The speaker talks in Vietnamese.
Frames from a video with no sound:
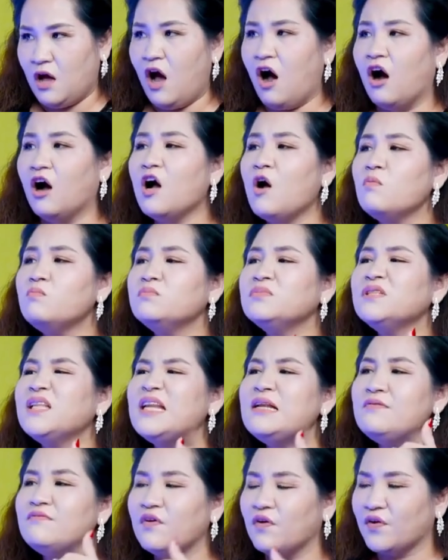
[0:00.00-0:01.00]
họ không
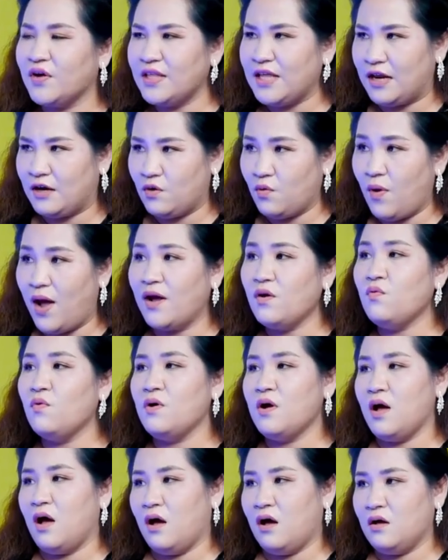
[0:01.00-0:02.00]
tin vào cái thành quả
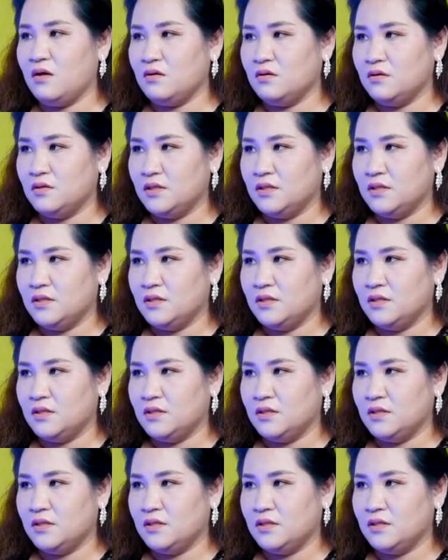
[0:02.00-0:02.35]
của họ.